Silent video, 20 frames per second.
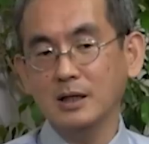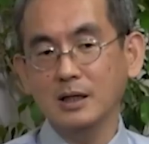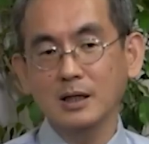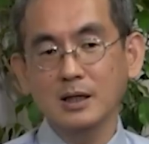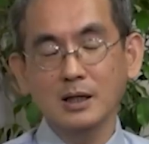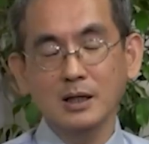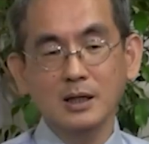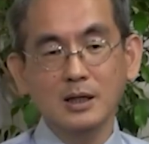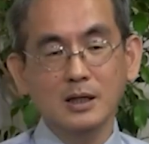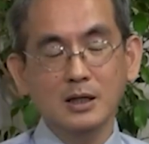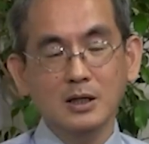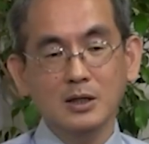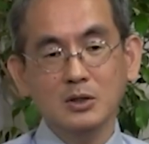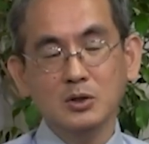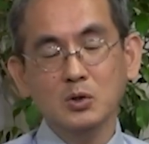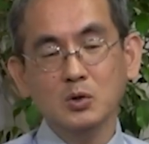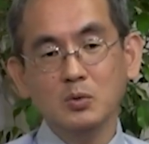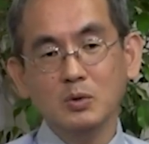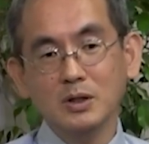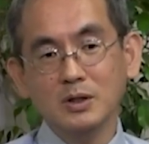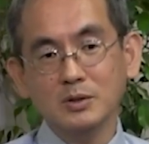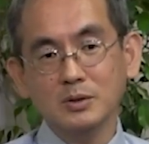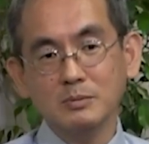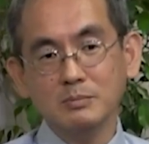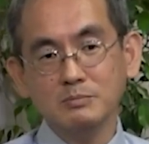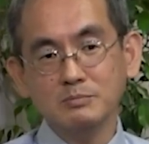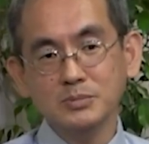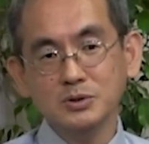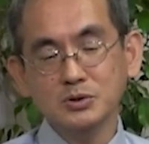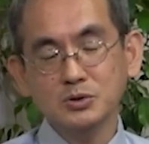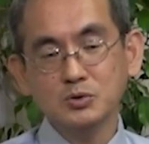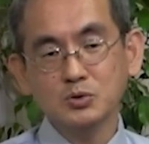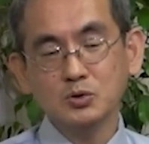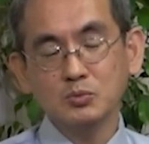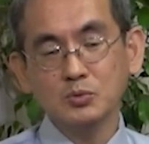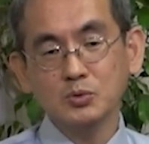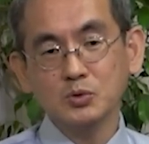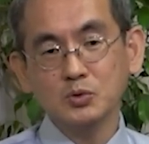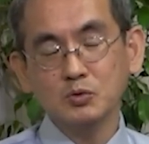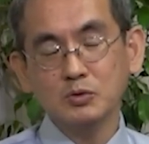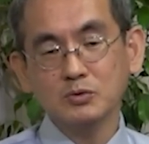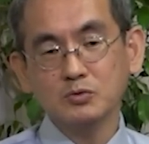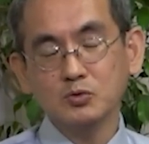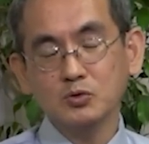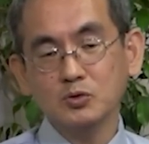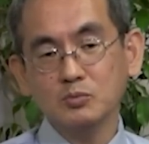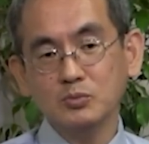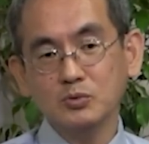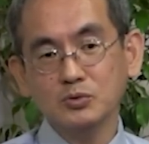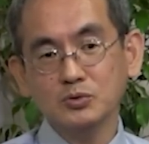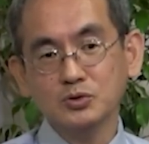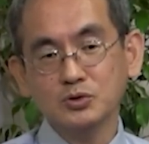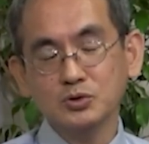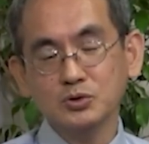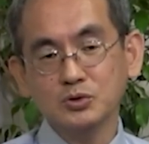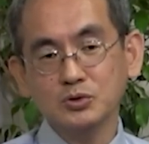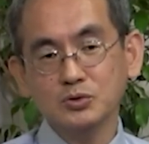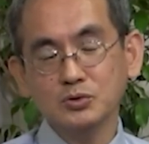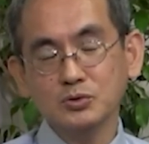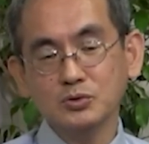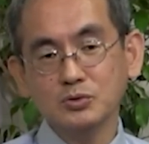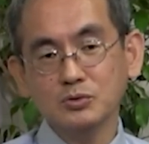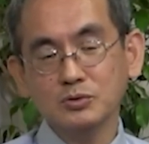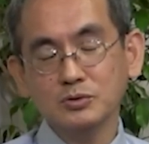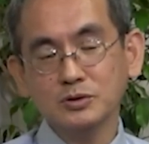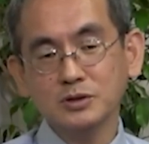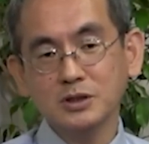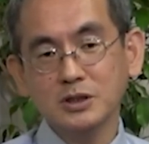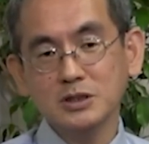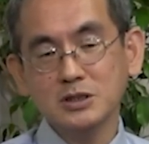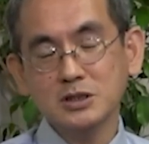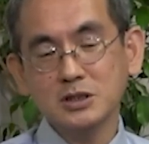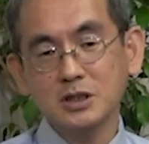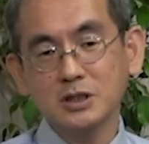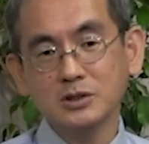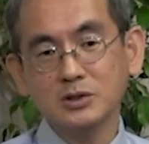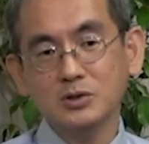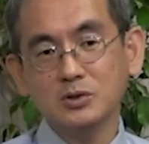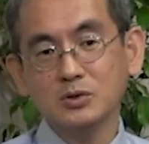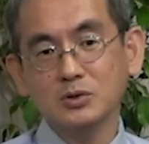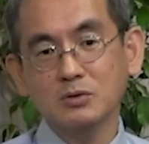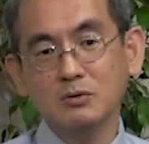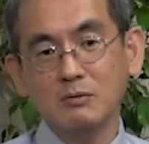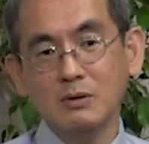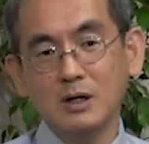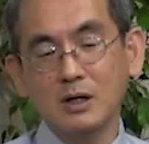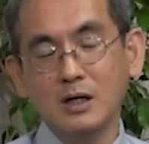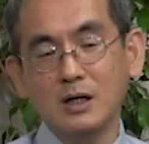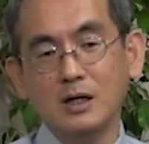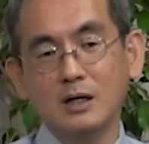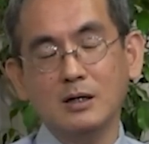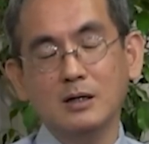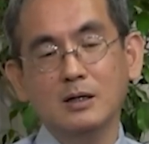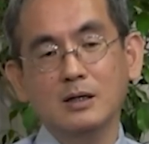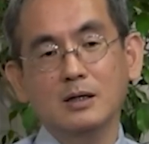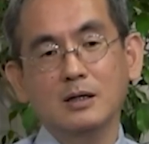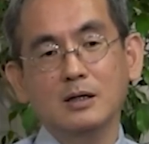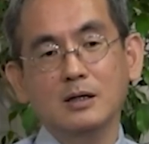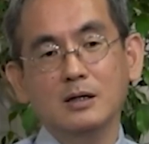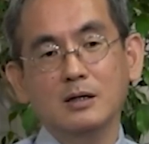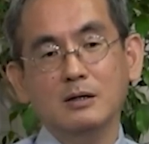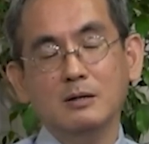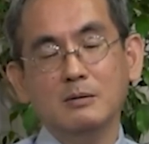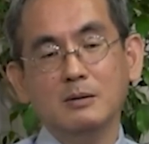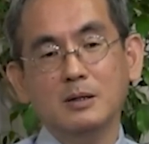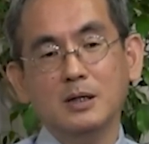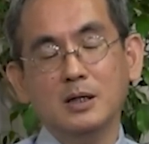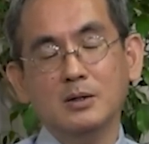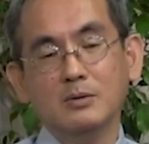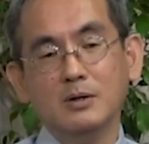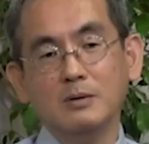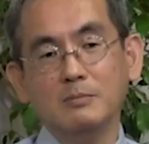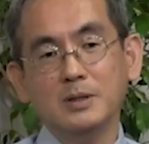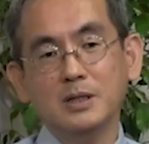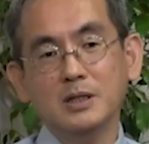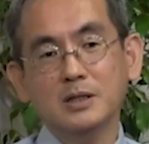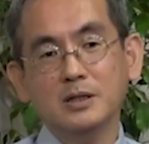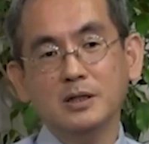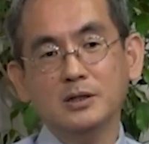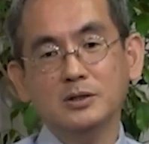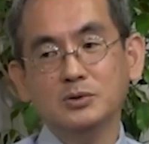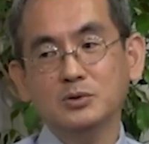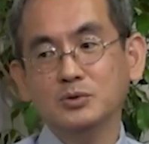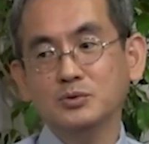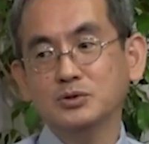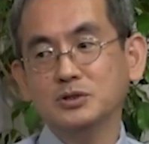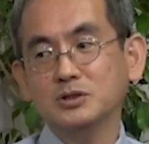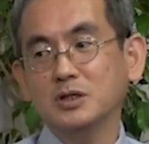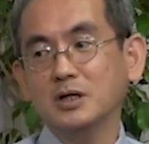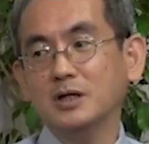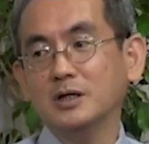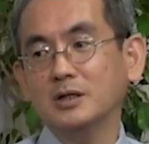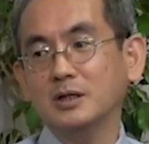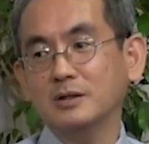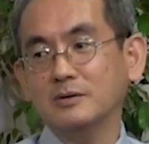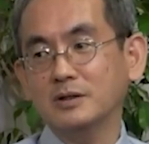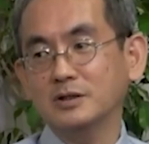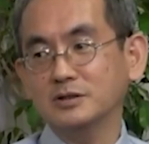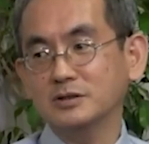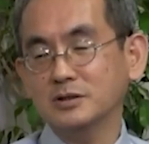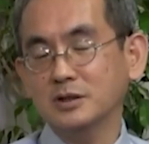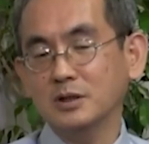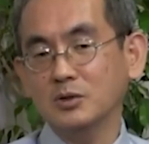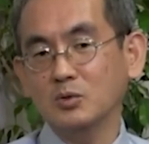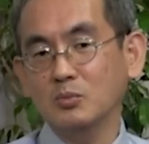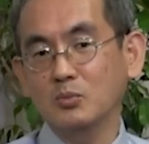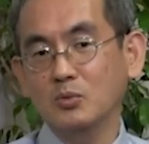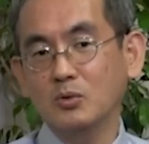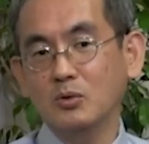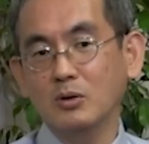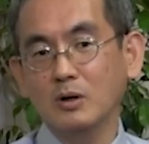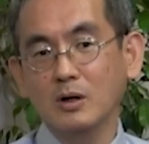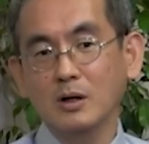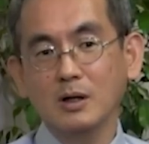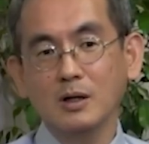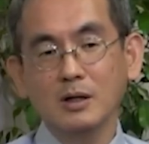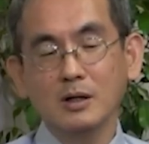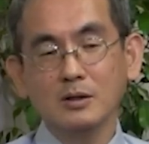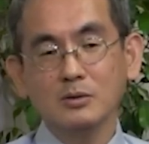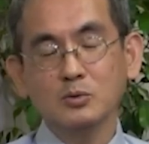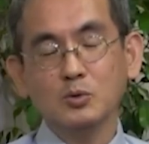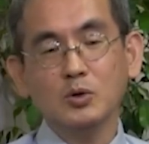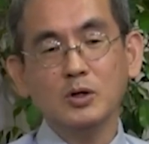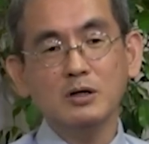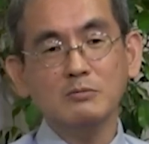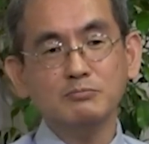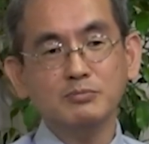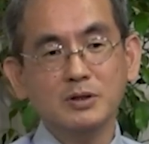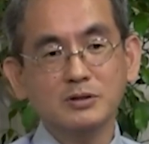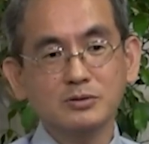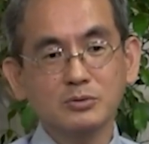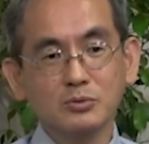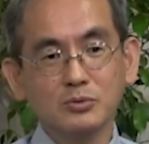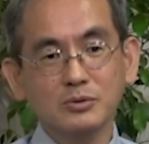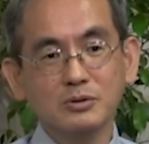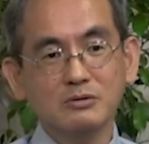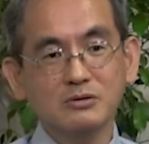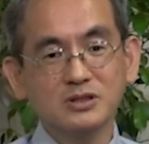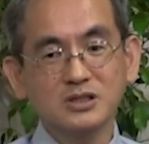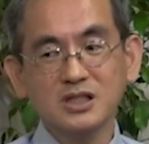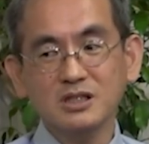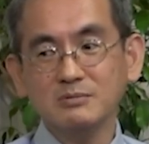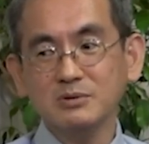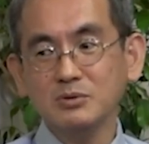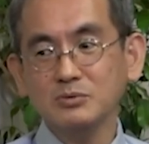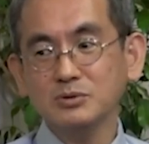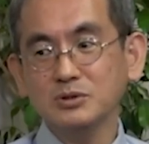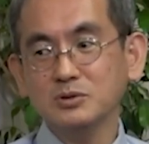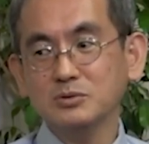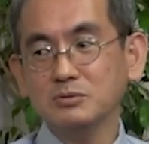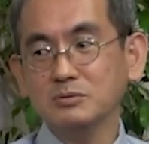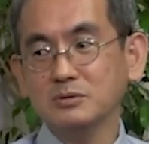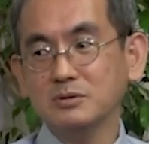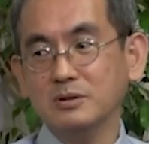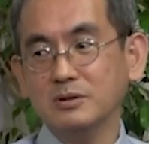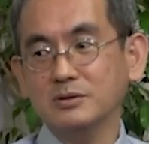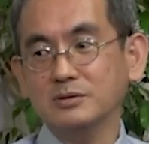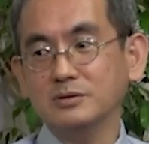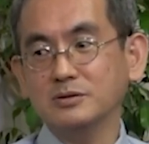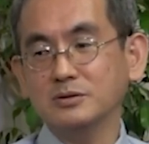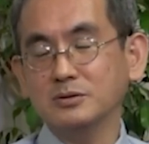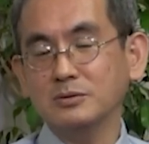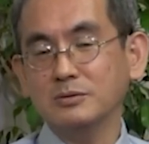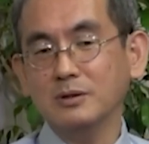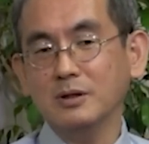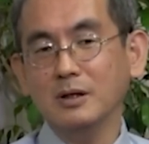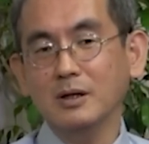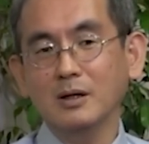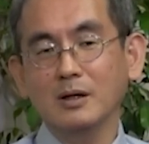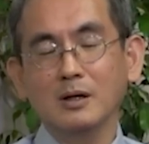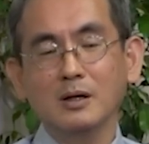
い、要は民主党も共和党も主流の政治家っていうのはあのアメリカ一極支配なんですけども、えートランプはそこに鎖を打ち込んだわけですよね、